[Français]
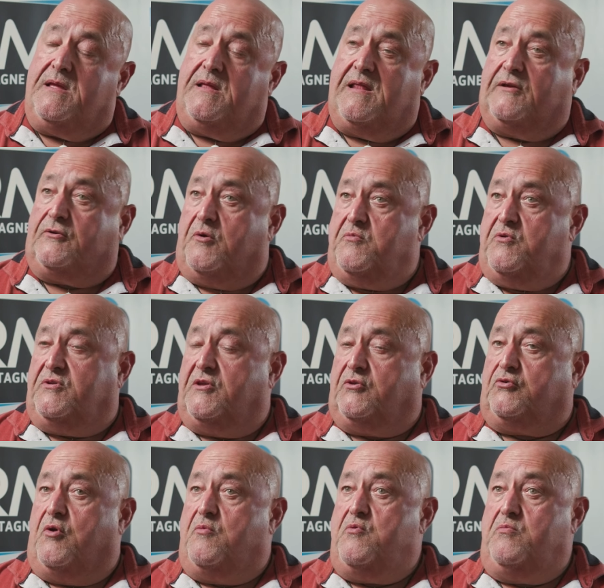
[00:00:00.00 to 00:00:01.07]
La communauté de
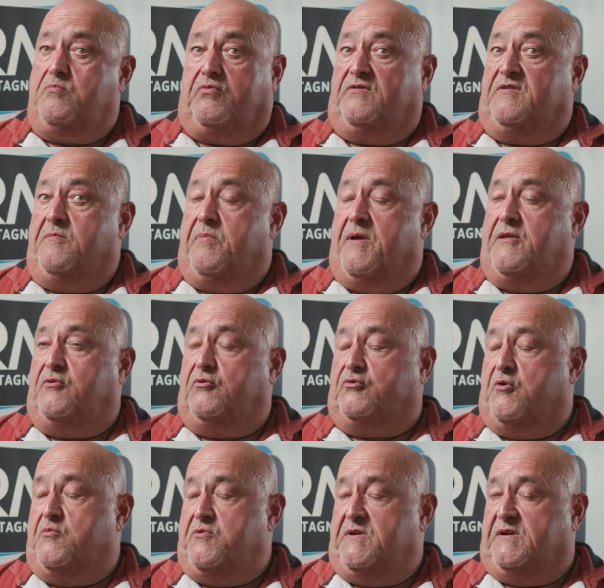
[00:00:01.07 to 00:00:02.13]
communes, bon, c'est pas elle de
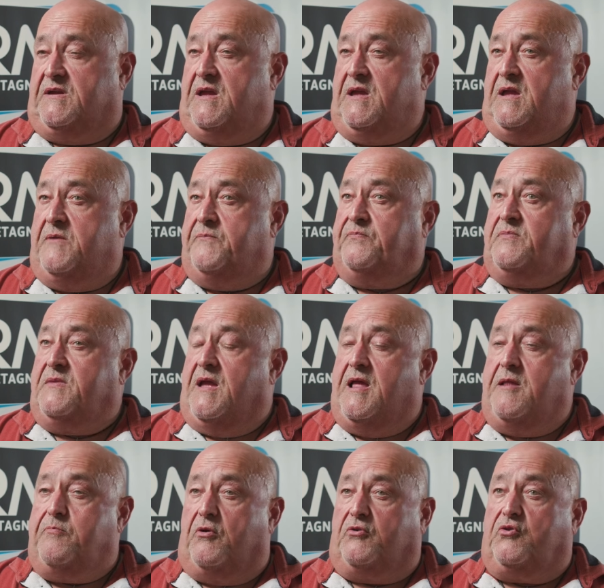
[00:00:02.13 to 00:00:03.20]
communiquer. Et
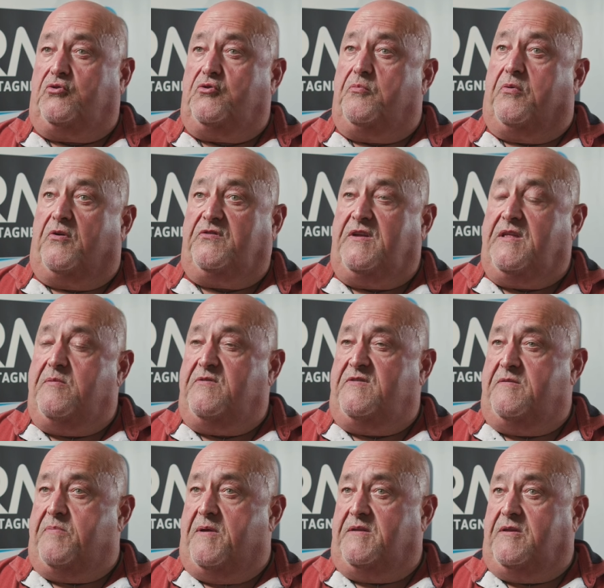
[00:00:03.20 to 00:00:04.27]
le porteur de projet, la
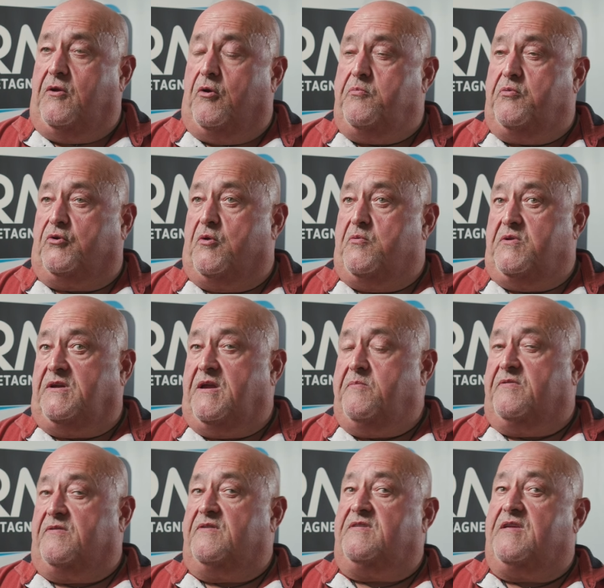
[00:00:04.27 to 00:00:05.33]
municipalité, aurait pu communiquer,
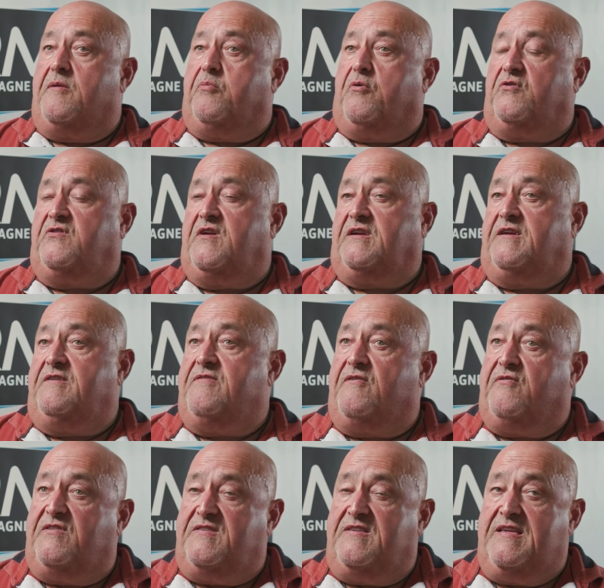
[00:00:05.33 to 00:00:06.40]
puisque c'est un projet qui va
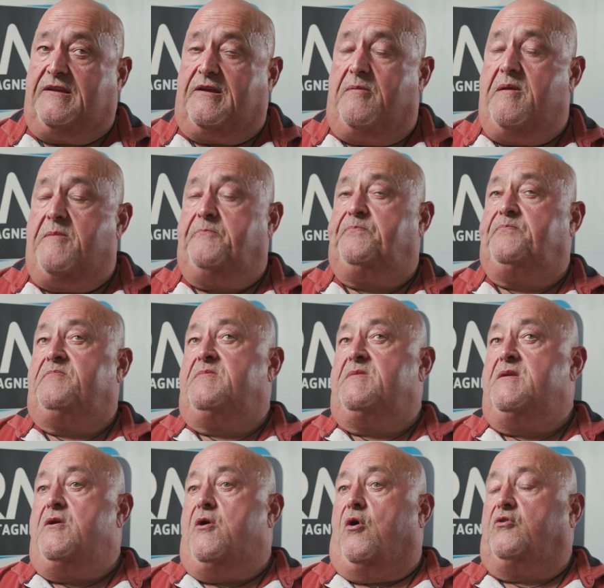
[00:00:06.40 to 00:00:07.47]
voisiner quand même
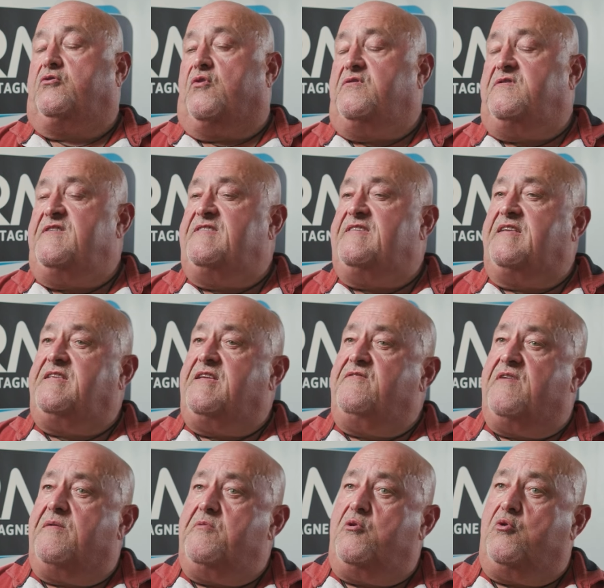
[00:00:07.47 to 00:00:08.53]
entre 17 et
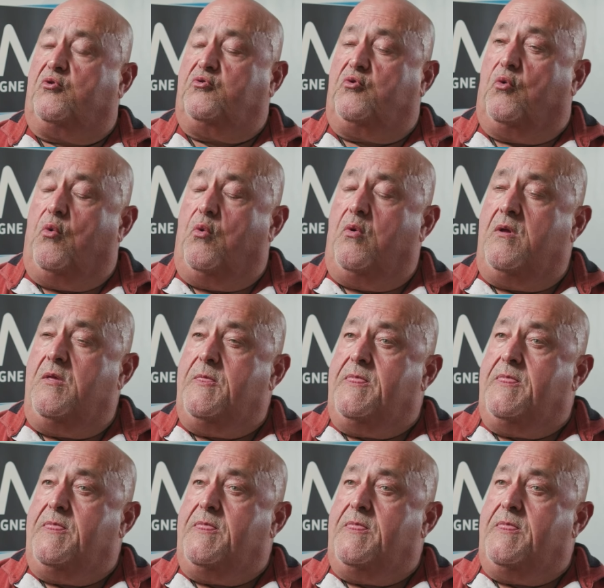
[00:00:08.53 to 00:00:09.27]
20 millions d'euros